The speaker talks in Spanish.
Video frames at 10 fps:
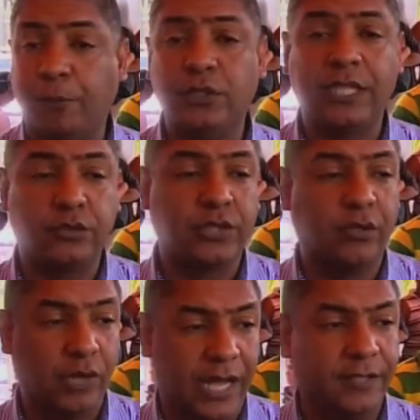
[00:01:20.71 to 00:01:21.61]
que
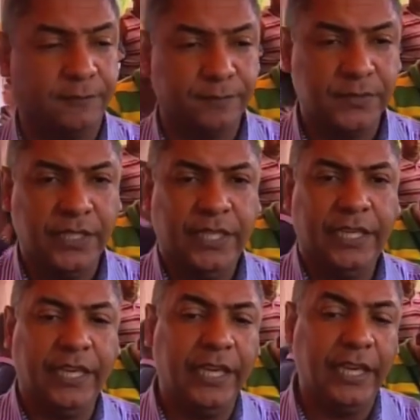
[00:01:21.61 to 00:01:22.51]
había sido
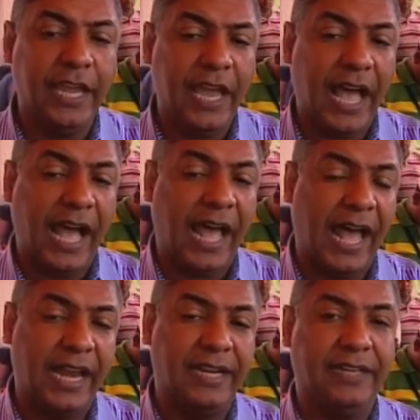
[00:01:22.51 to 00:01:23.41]
asaltado, que le
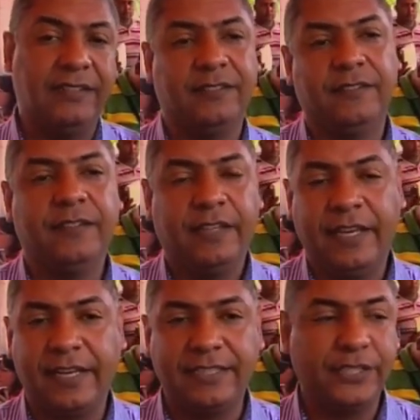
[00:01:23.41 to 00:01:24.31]
habían llevado
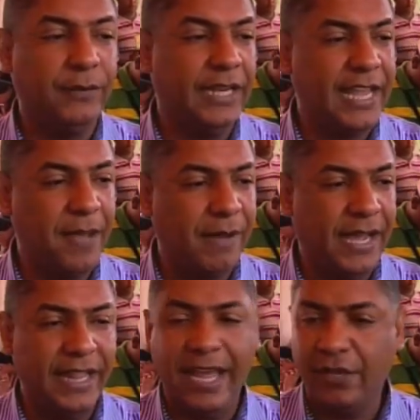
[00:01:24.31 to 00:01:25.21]
algunos
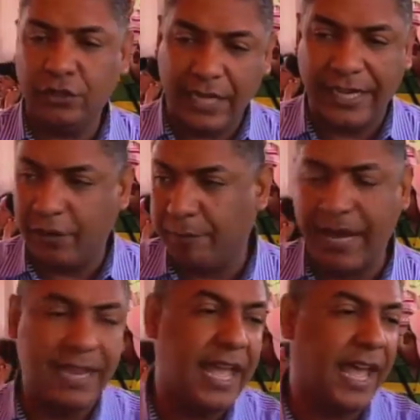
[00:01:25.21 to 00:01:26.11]
artículos de su
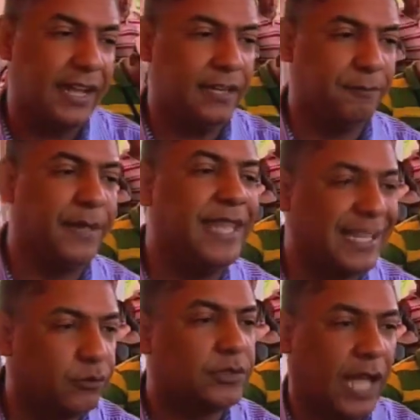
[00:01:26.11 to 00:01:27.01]
pertenencia sin
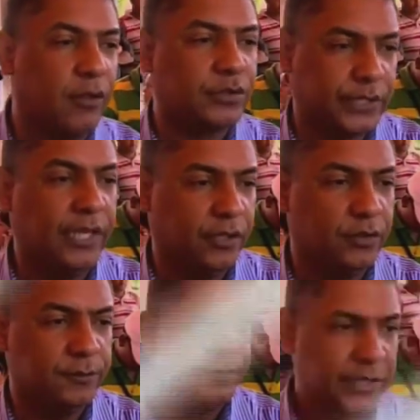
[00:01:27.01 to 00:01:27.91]
identificar qué.
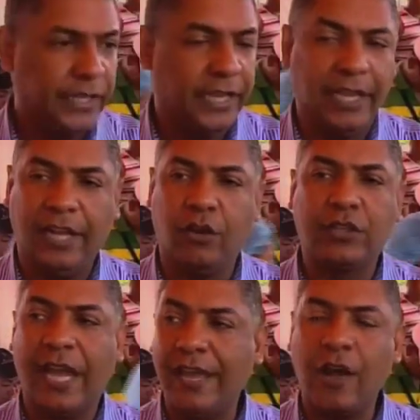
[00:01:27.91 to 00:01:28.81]
Luego
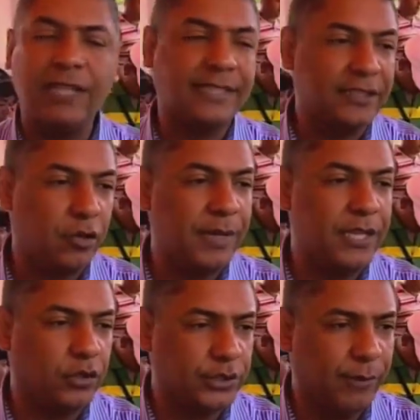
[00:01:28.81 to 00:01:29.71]
la Policía
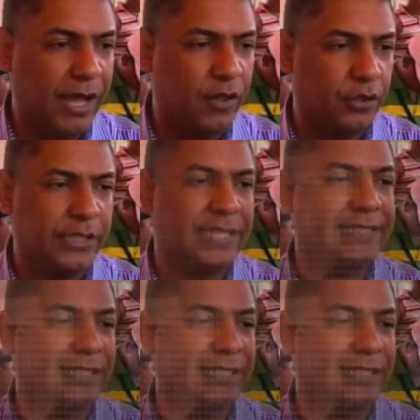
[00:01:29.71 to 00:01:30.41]
Nacional aquí,